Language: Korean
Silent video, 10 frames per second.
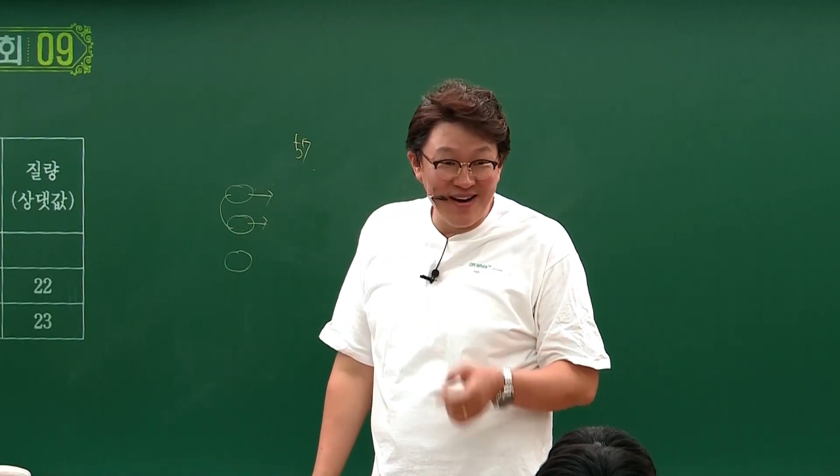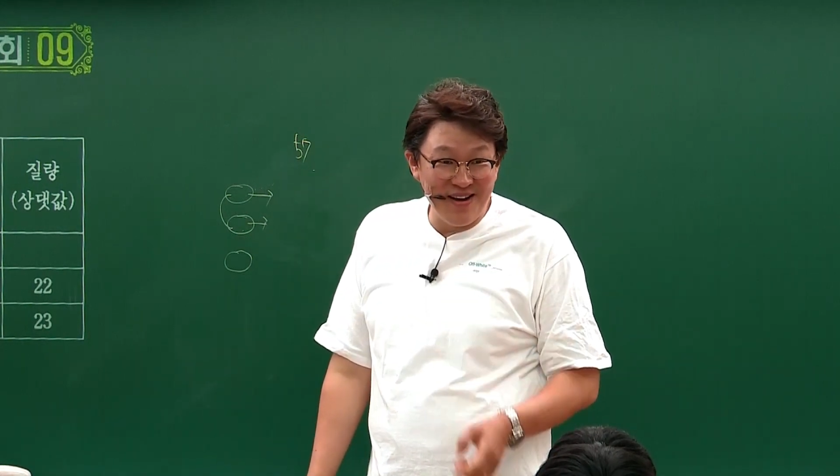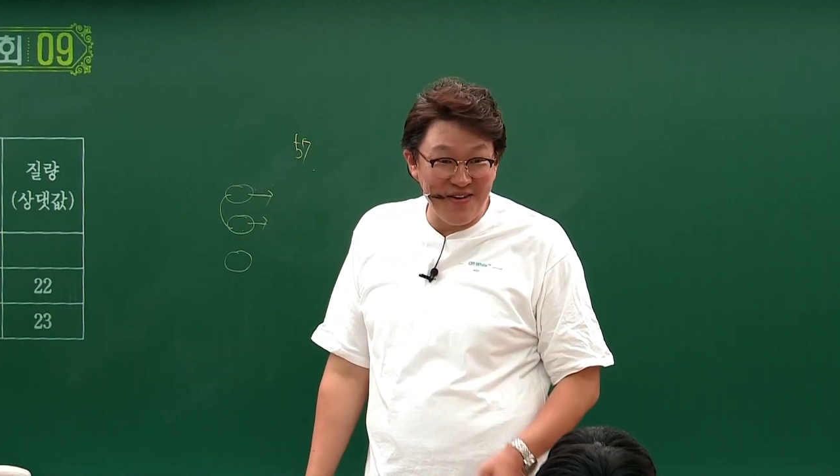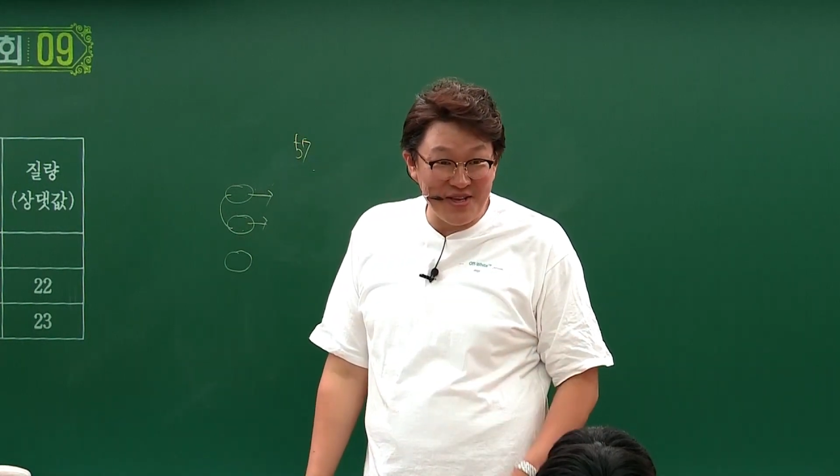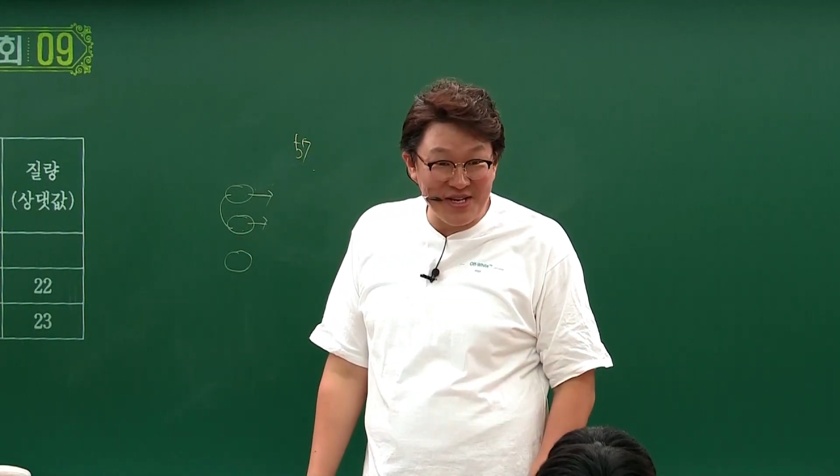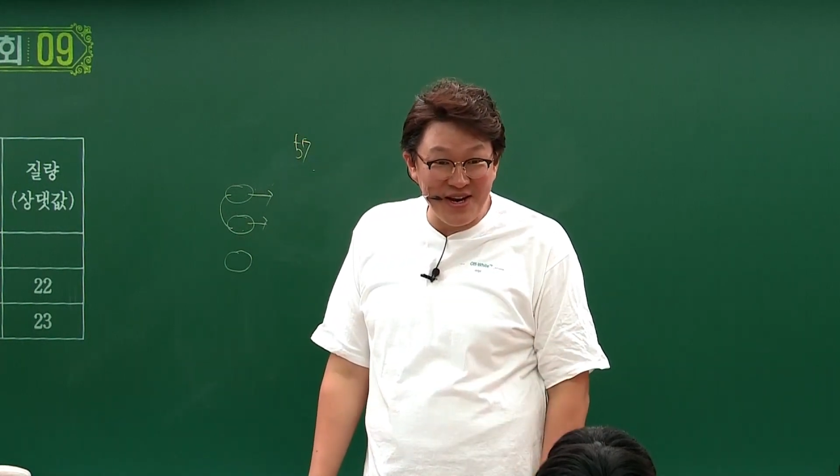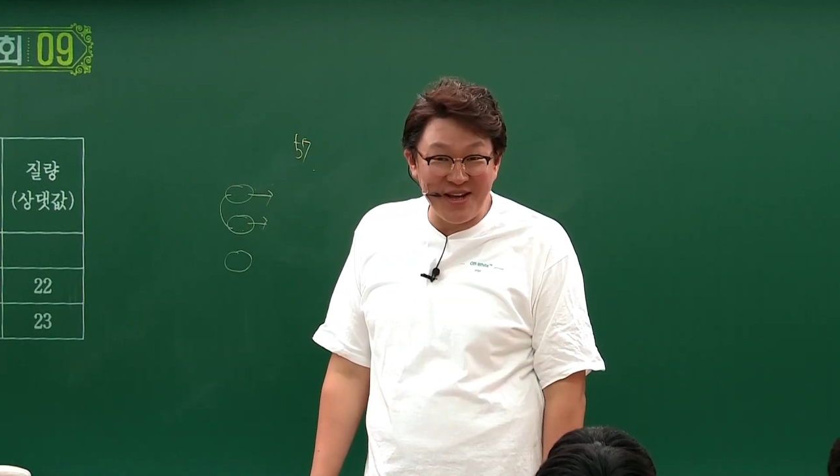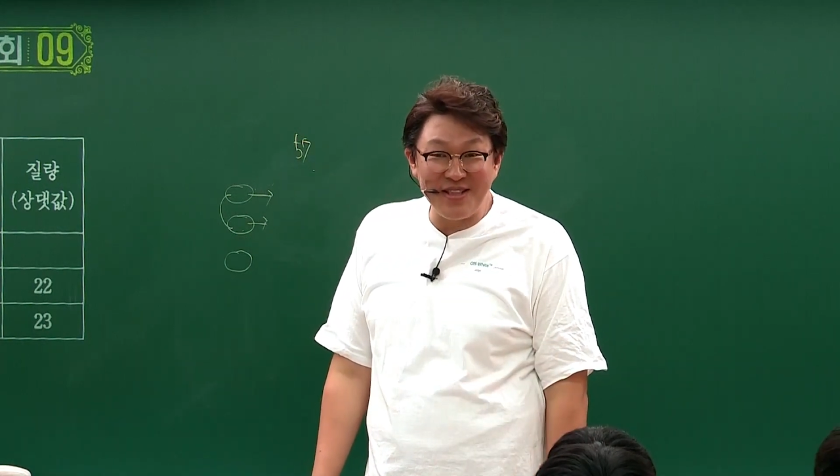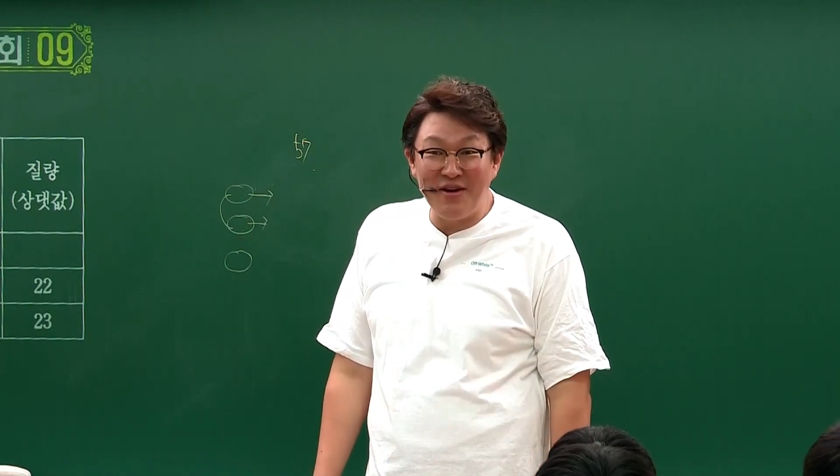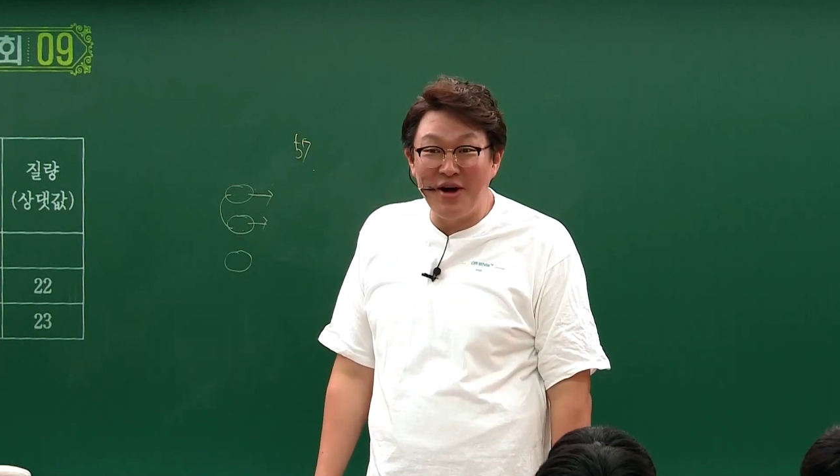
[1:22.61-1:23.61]
하고
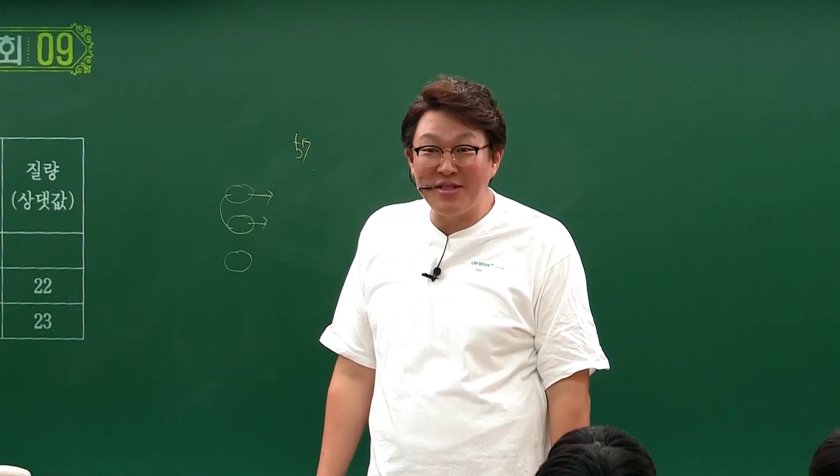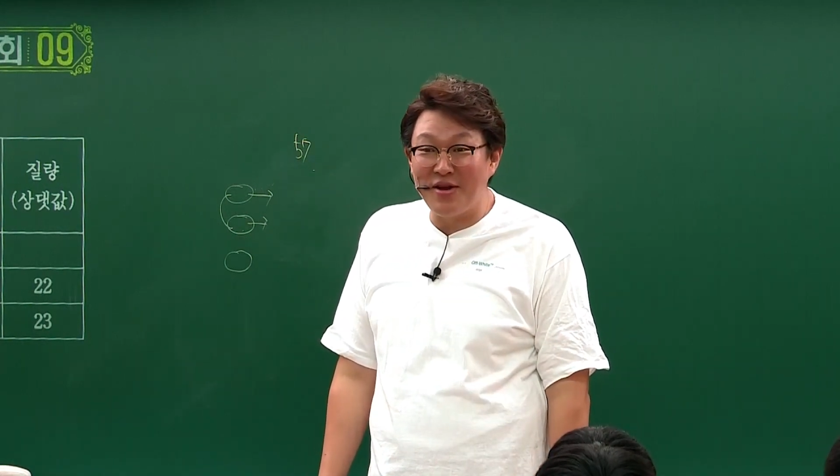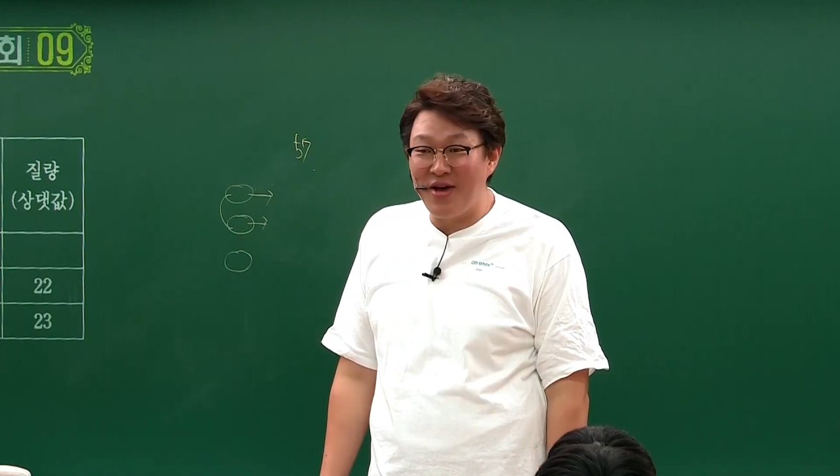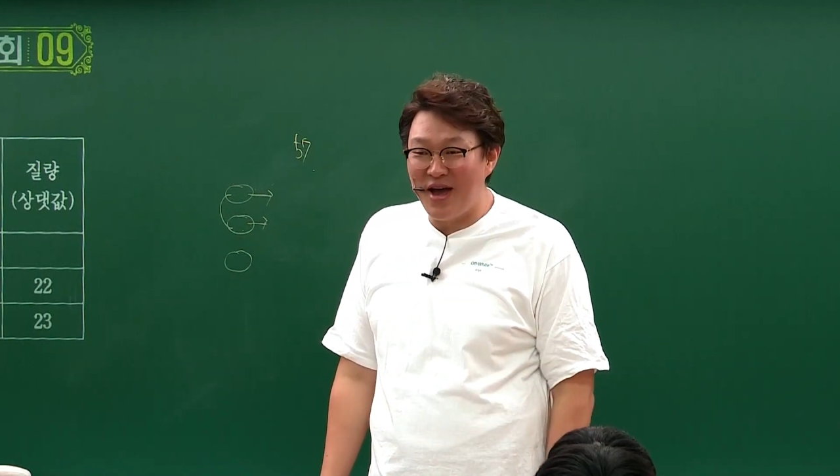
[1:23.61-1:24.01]
에스컬레이터 딱 왔더라고.